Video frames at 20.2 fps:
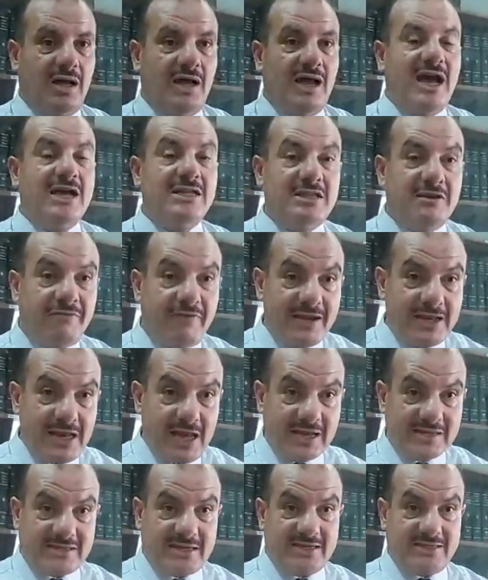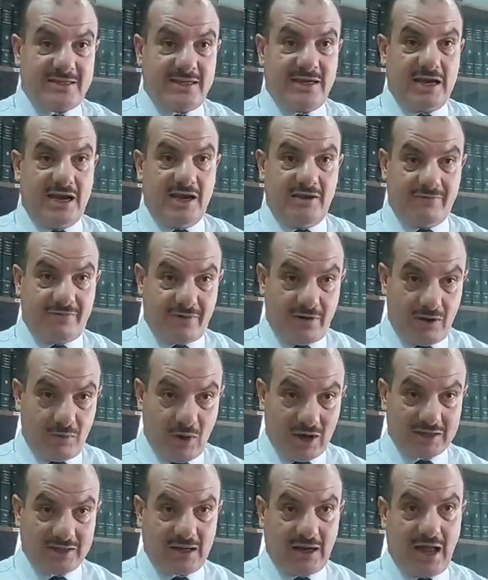هدفين أساسيين في
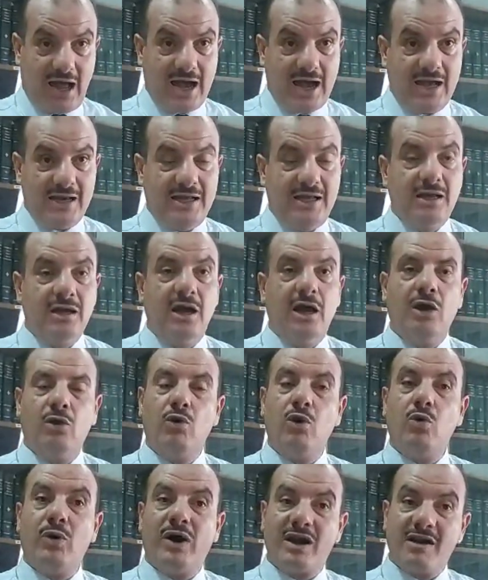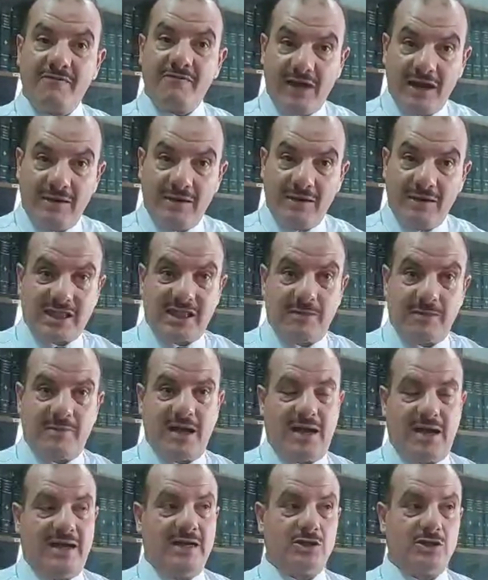الوقت الحالي وهو رفع المظلمة
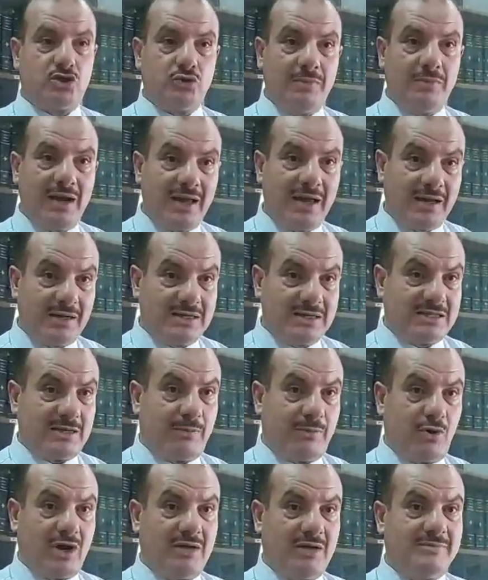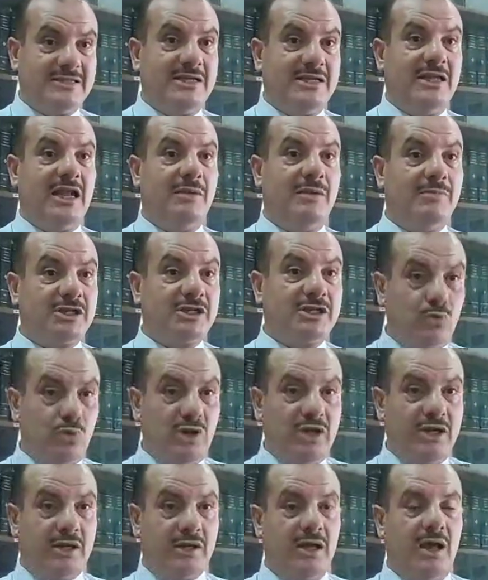على زملائنا 57
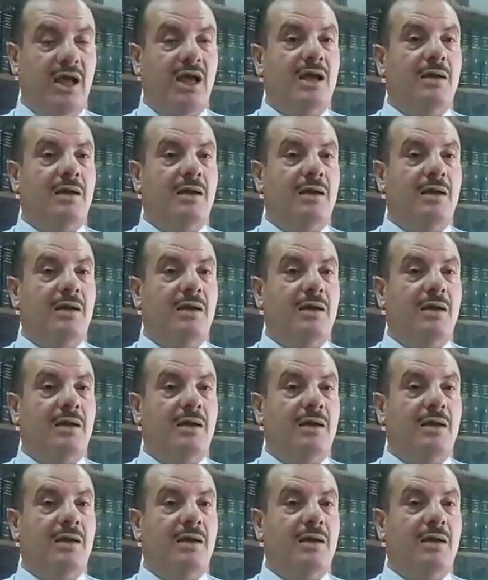المشمولين